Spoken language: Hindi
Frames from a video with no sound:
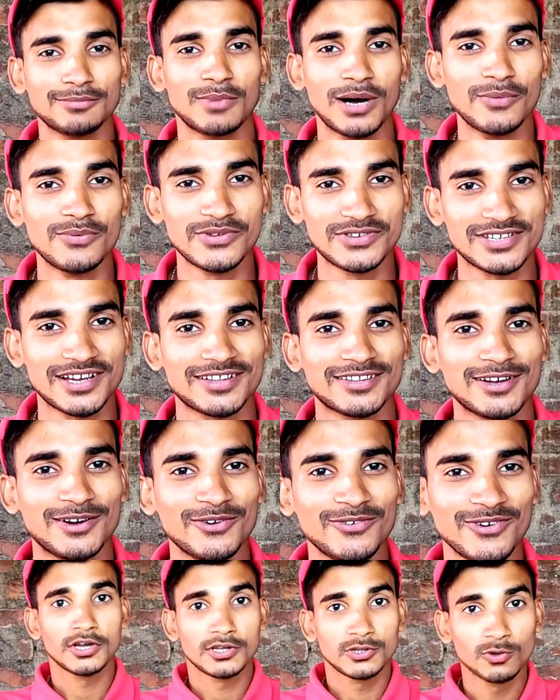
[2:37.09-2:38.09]
माफी चाहता
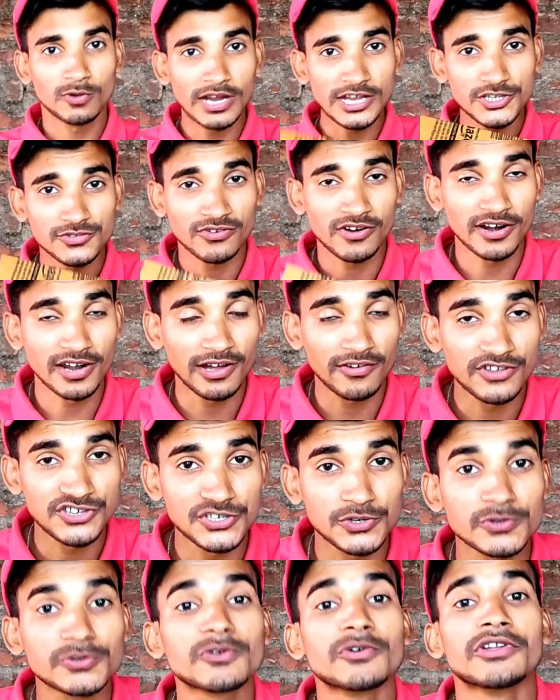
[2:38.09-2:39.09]
हूँ तो गाइज फटाफट
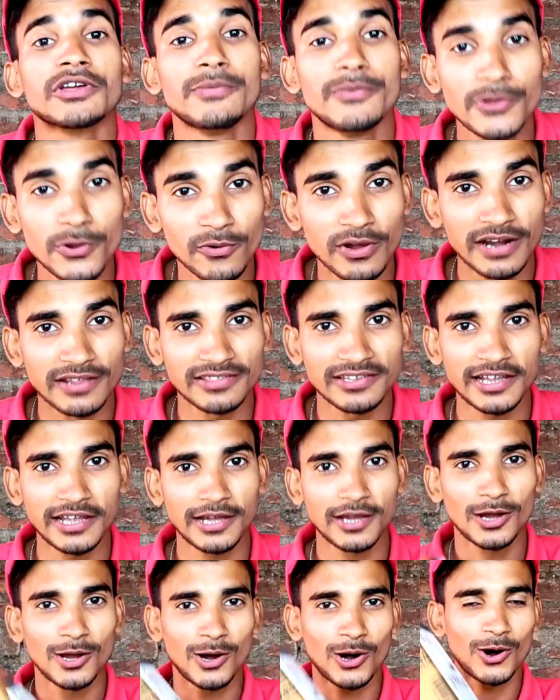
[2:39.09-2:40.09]
इसको रिव्यू करते
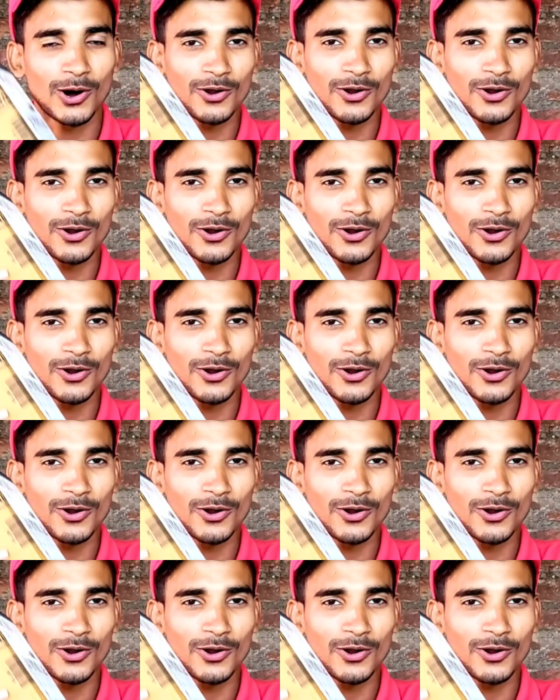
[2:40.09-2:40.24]
हैं